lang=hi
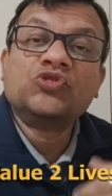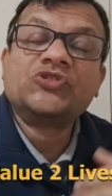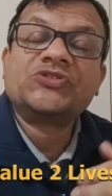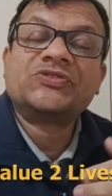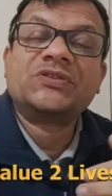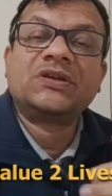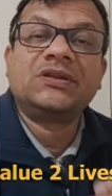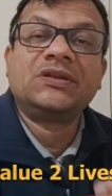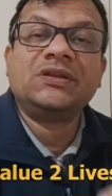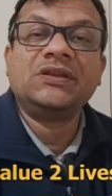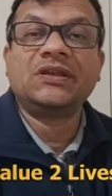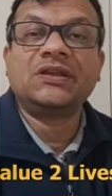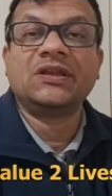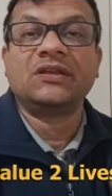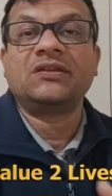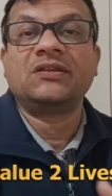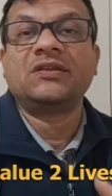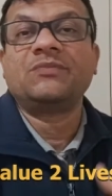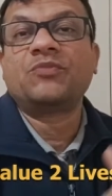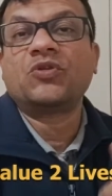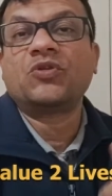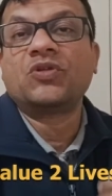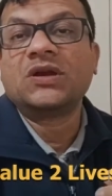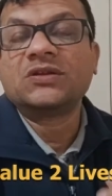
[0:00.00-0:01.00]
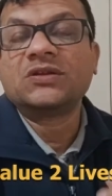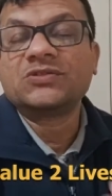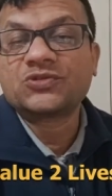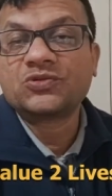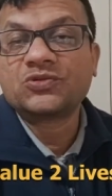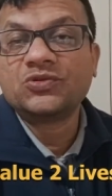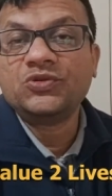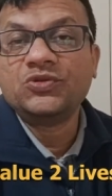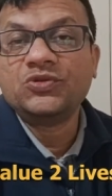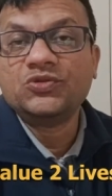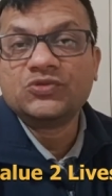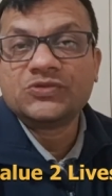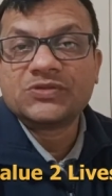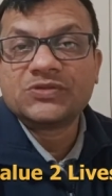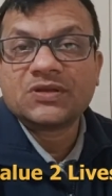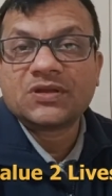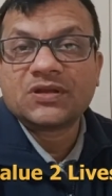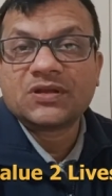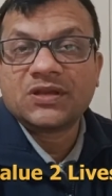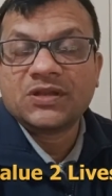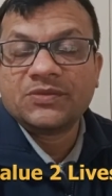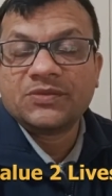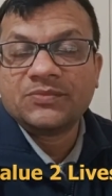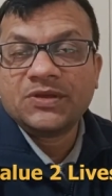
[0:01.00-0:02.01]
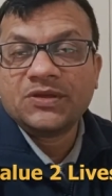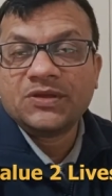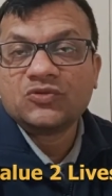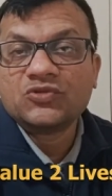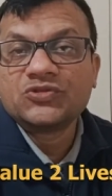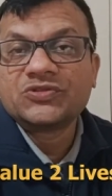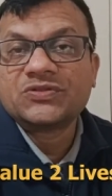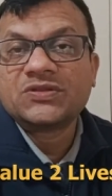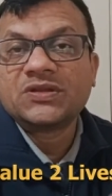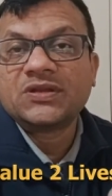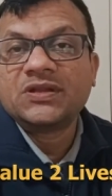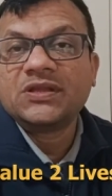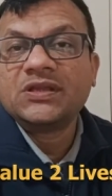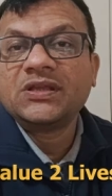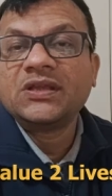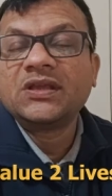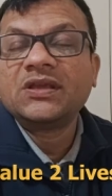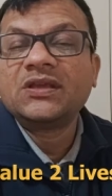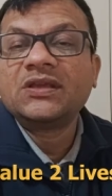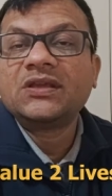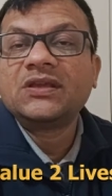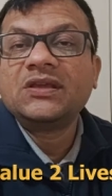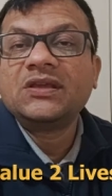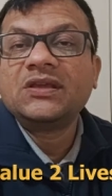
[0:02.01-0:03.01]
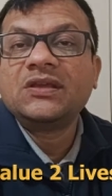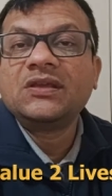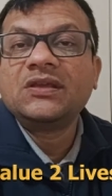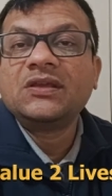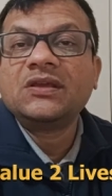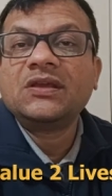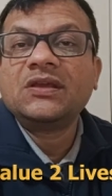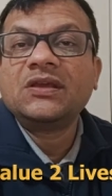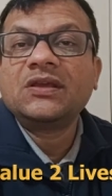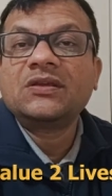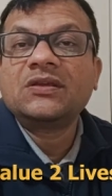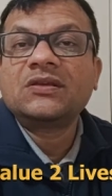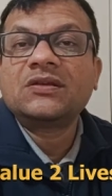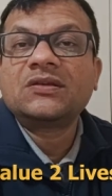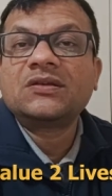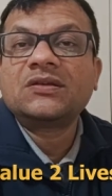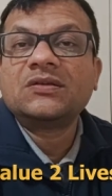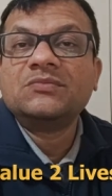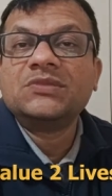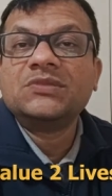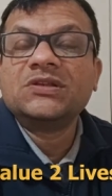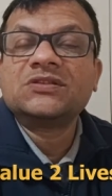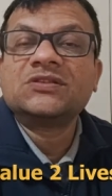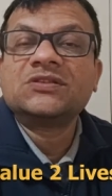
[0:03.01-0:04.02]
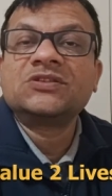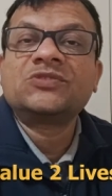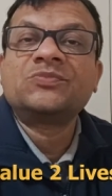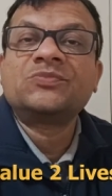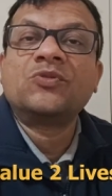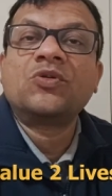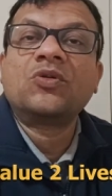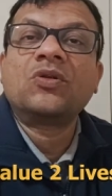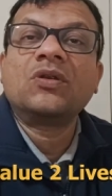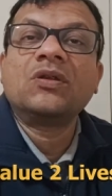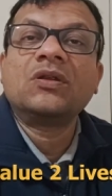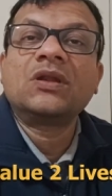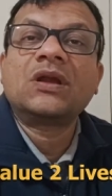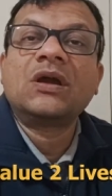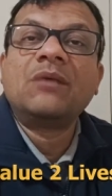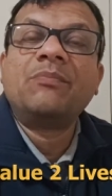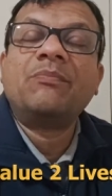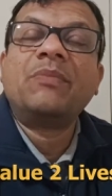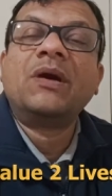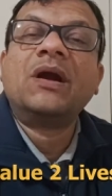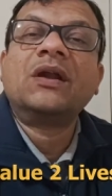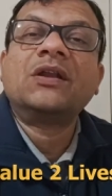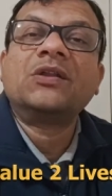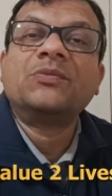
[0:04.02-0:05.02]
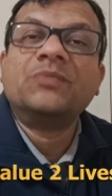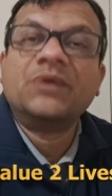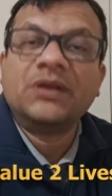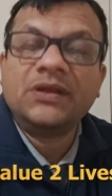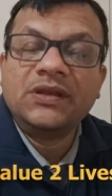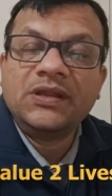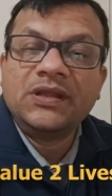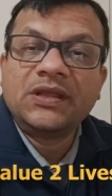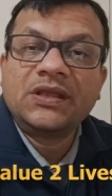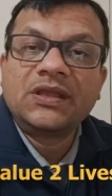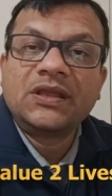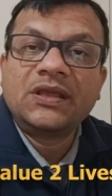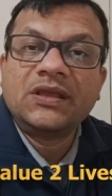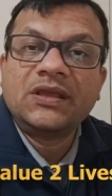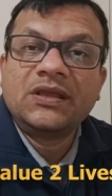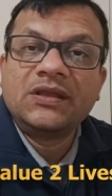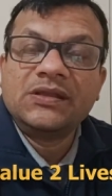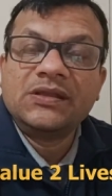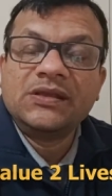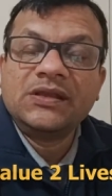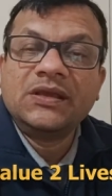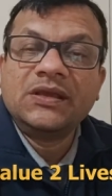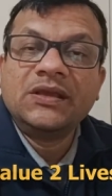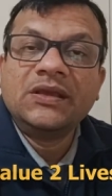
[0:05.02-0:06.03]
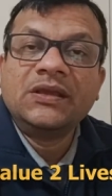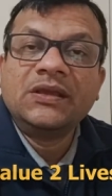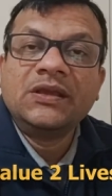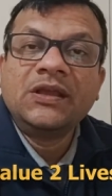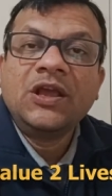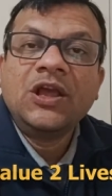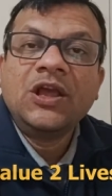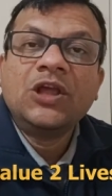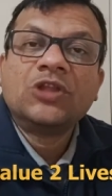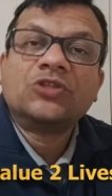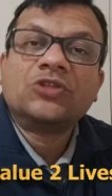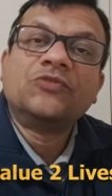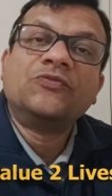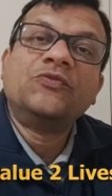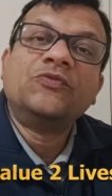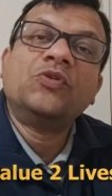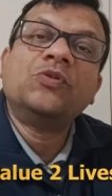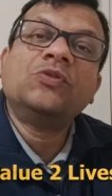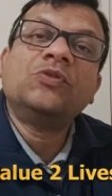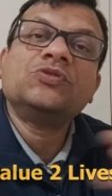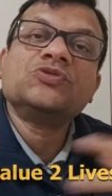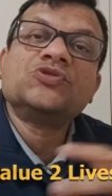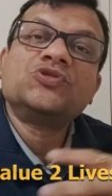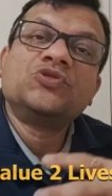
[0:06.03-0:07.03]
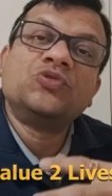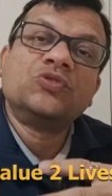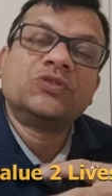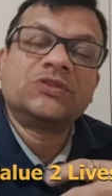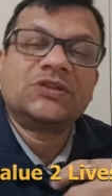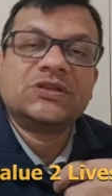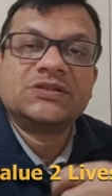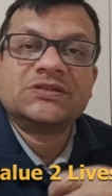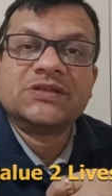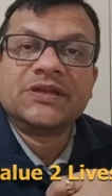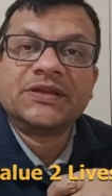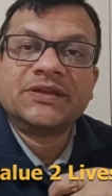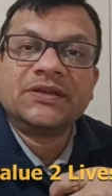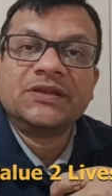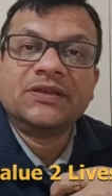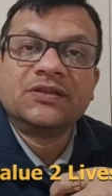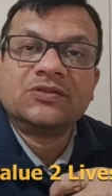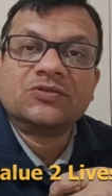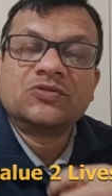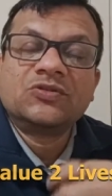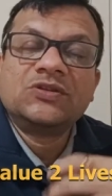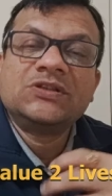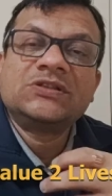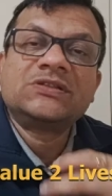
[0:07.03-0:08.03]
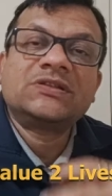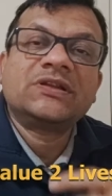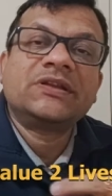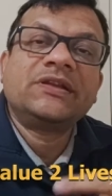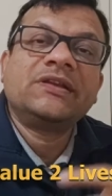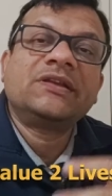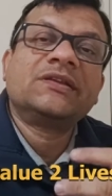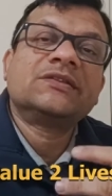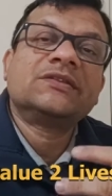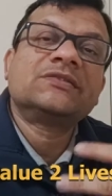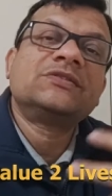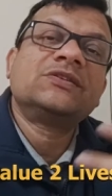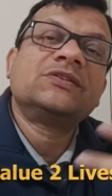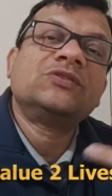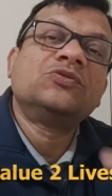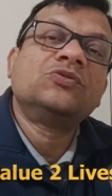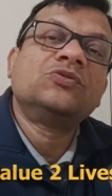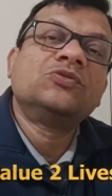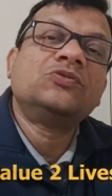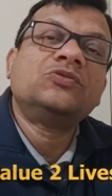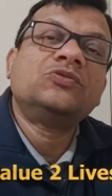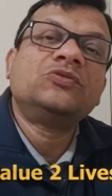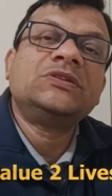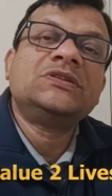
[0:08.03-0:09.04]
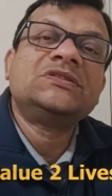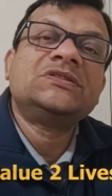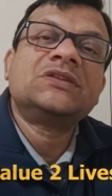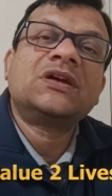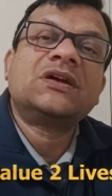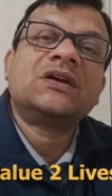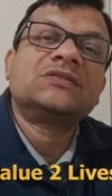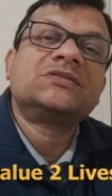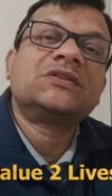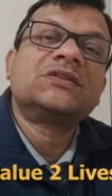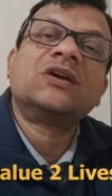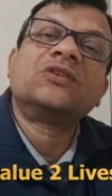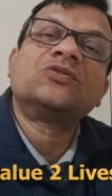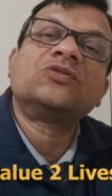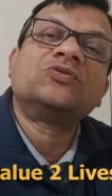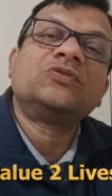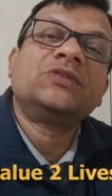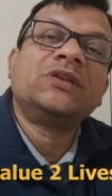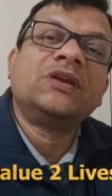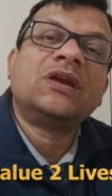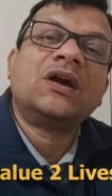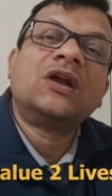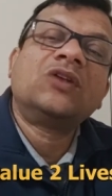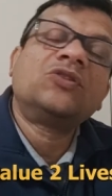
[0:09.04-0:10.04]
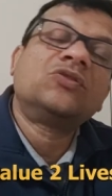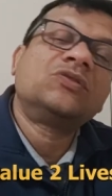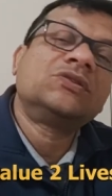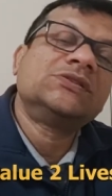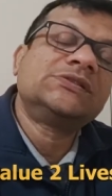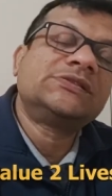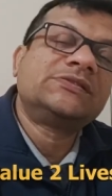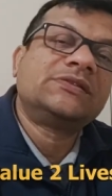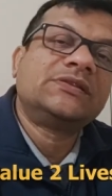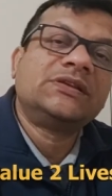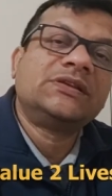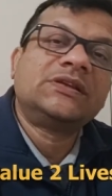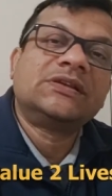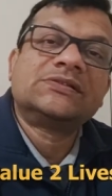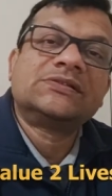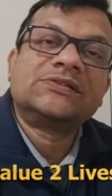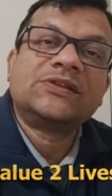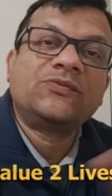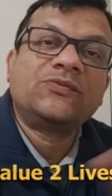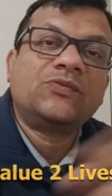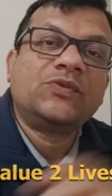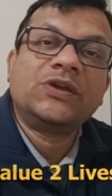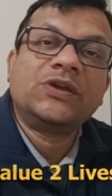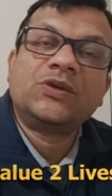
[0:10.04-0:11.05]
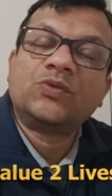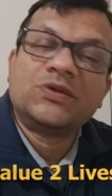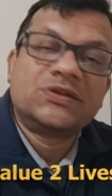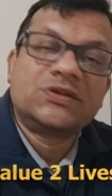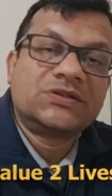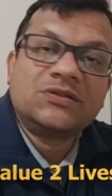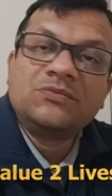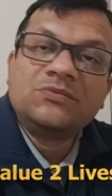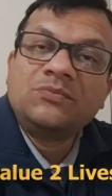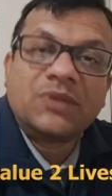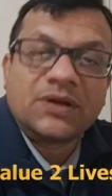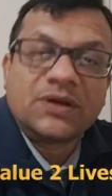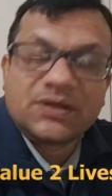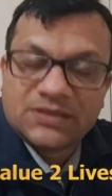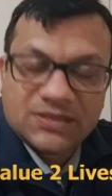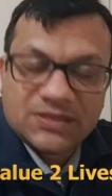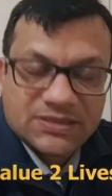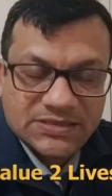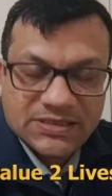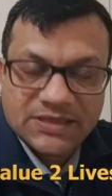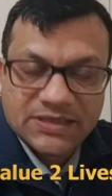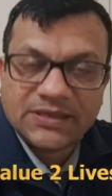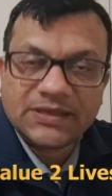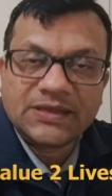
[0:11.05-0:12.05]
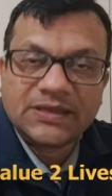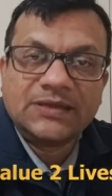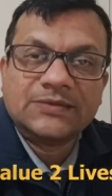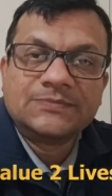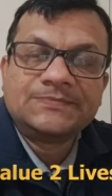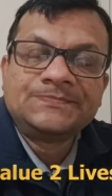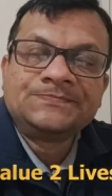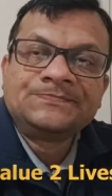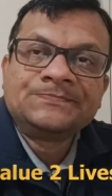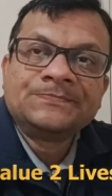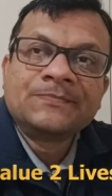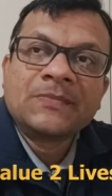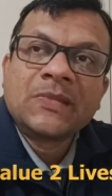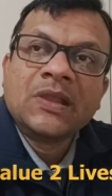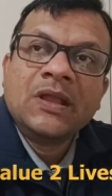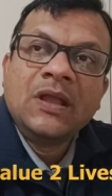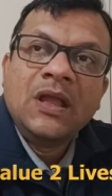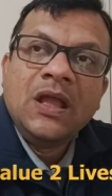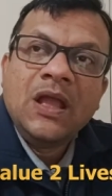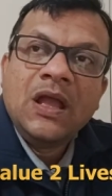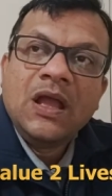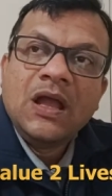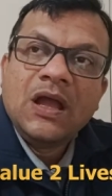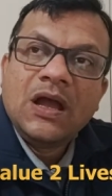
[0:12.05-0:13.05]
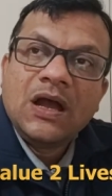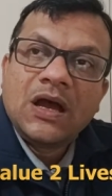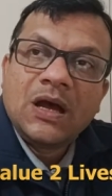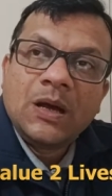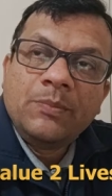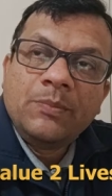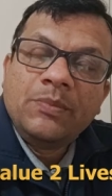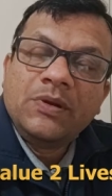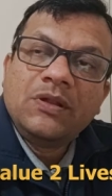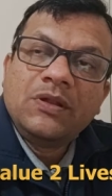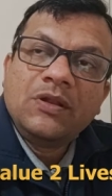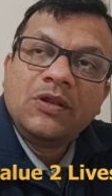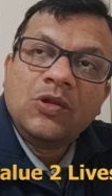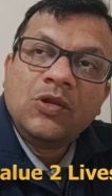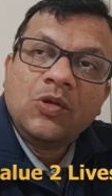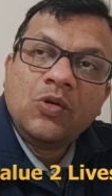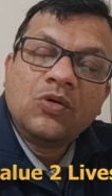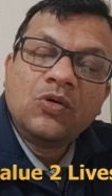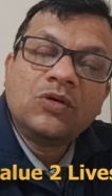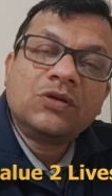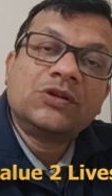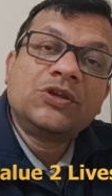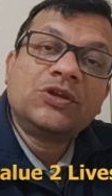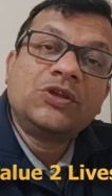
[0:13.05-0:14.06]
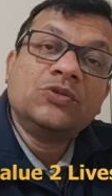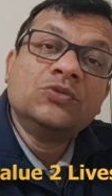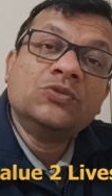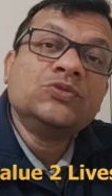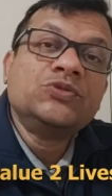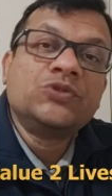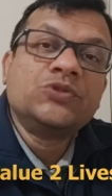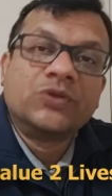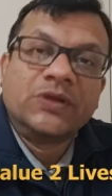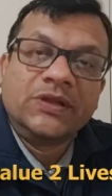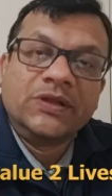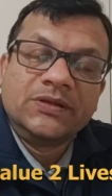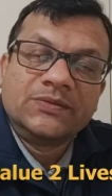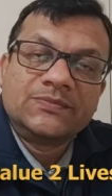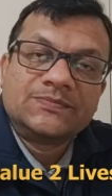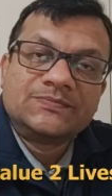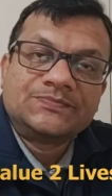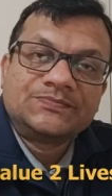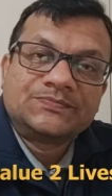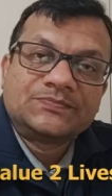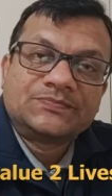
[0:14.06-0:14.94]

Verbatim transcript: उस तरीके के प्रोडक्ट्स को यूज करने में उस तरीके की एक बिजनेस मॉडल का पार्ट बनने के लिए तो वो जुड़ते जाएंगे तो इस तरीके से दो दूनी चार चार दूनी आठ और इस तरीके से वो इक्वेशन बढ़ता जाएगा अब लोग क्यों जुड़े